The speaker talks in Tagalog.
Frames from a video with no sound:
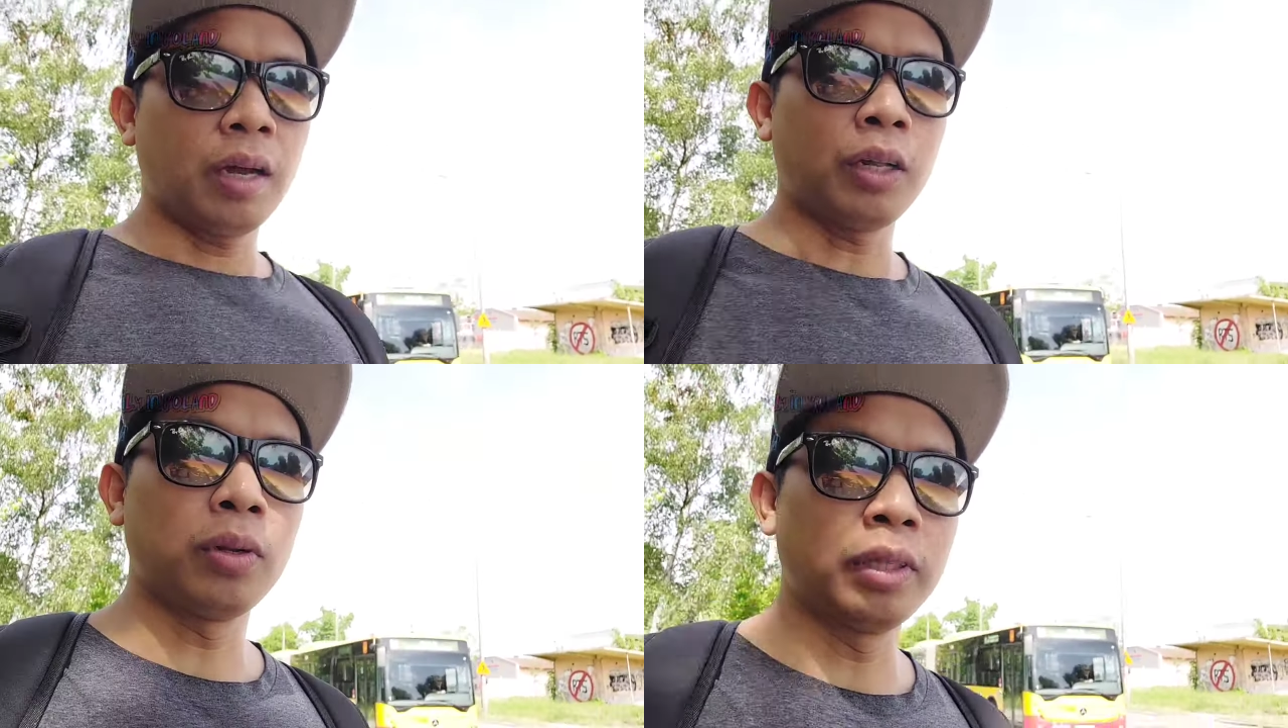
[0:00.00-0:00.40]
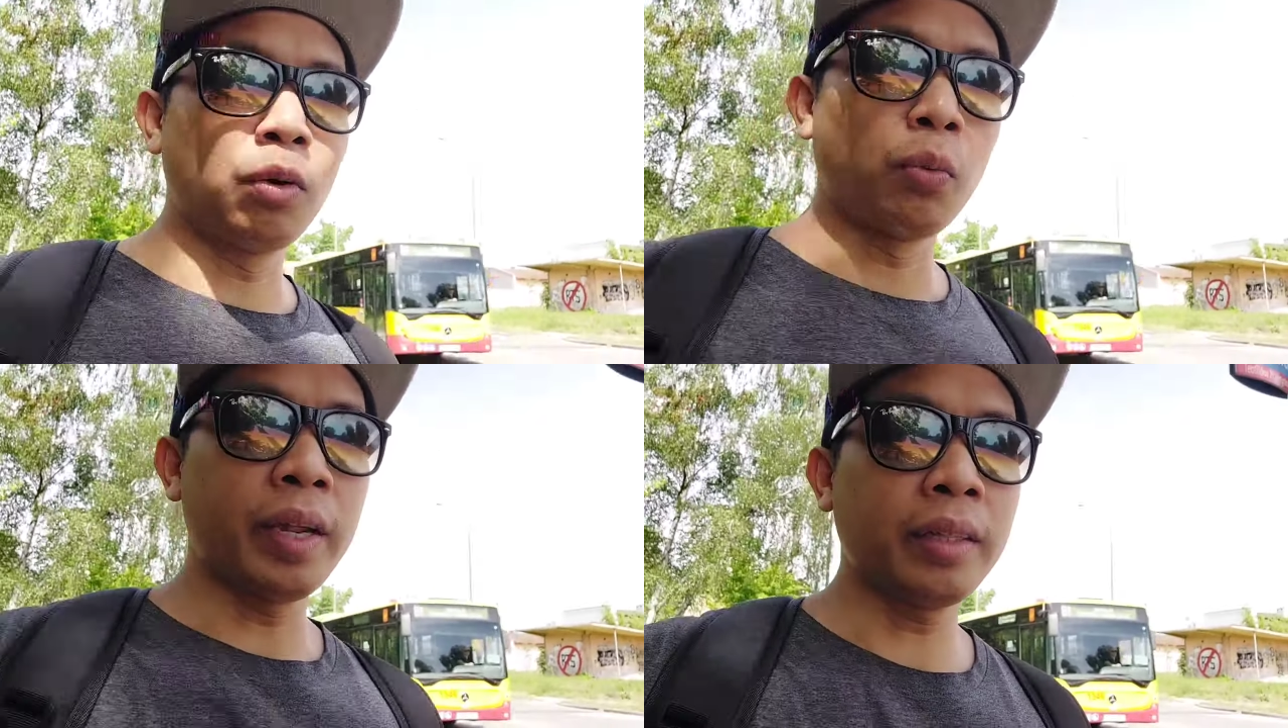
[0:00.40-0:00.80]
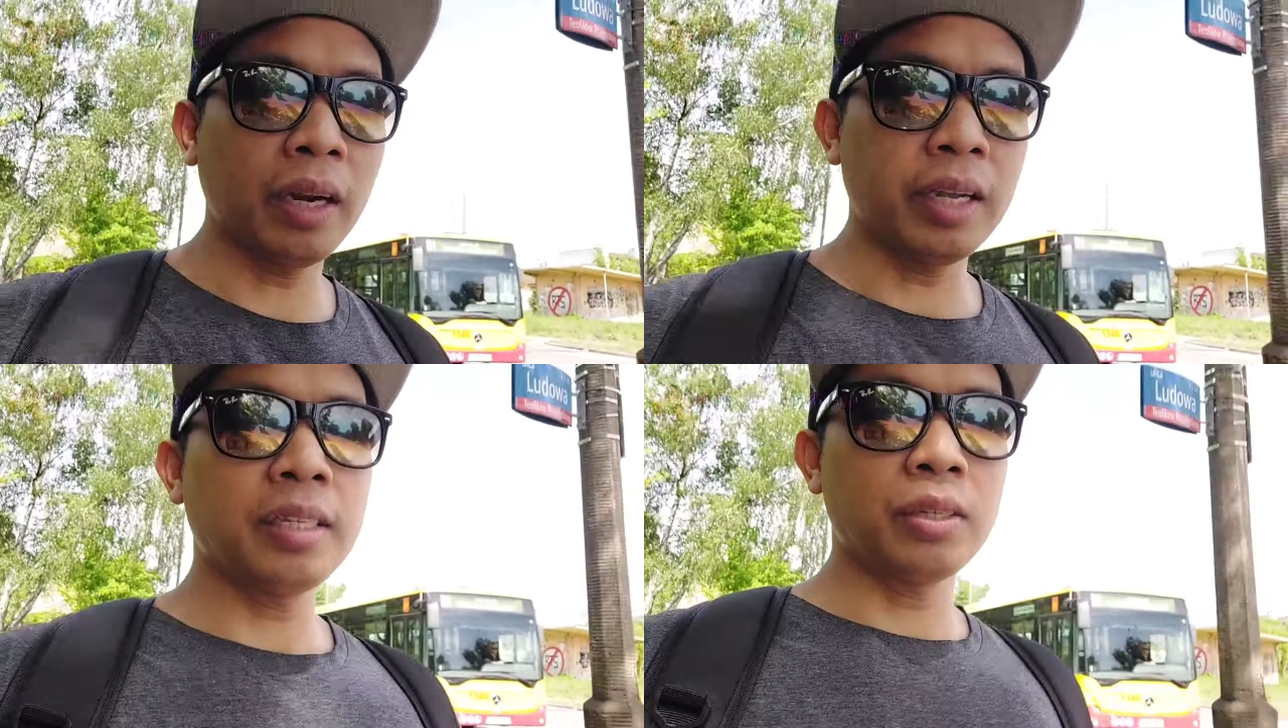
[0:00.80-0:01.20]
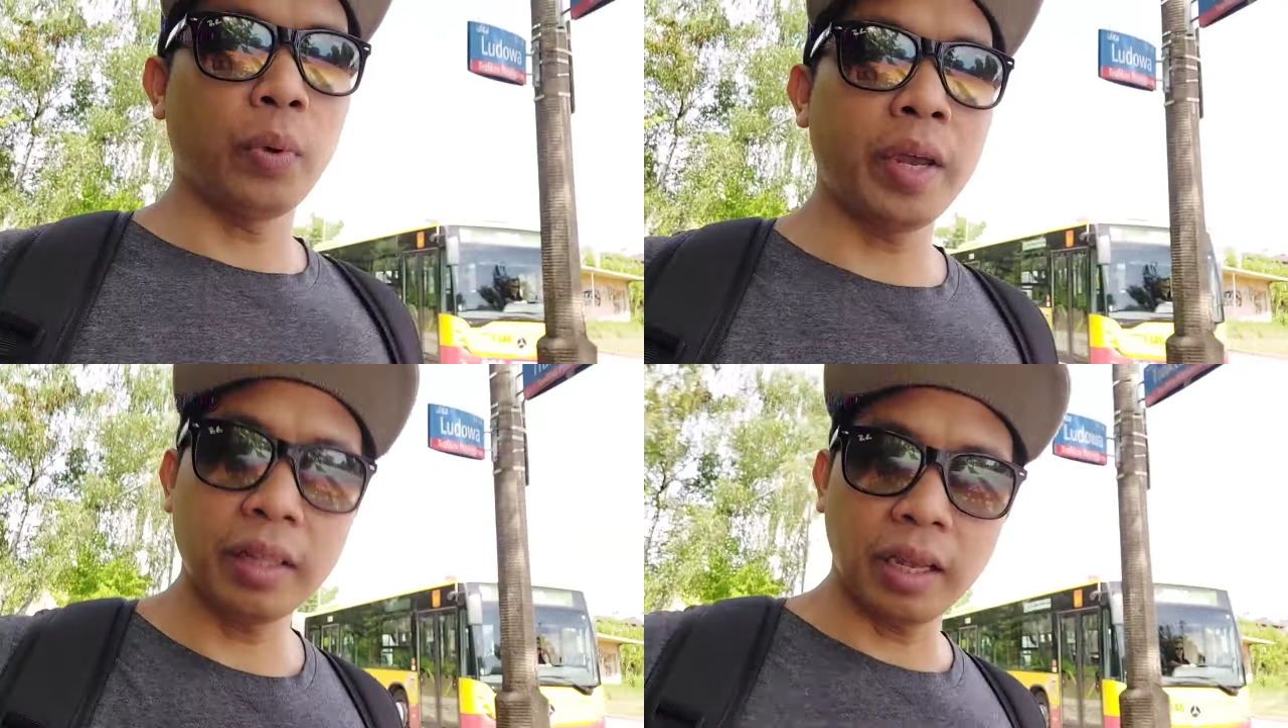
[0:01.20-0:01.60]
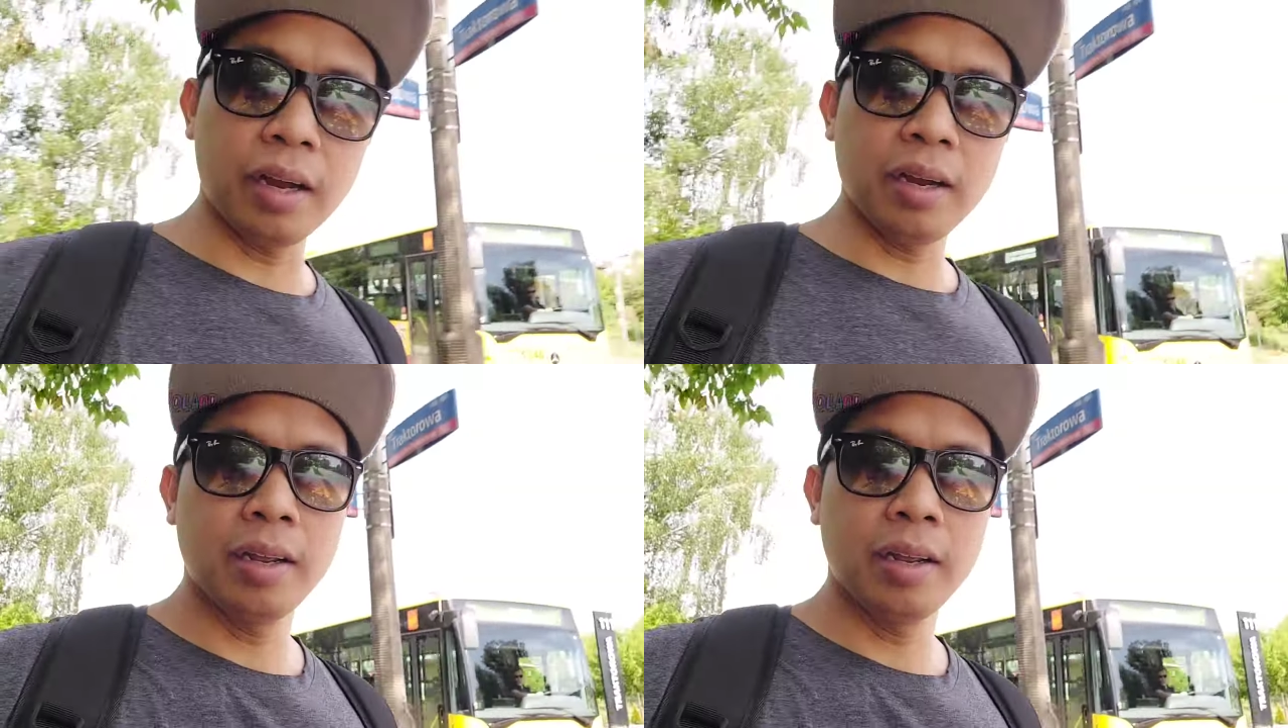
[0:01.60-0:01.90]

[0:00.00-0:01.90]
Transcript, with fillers: katulad ng waitress waiter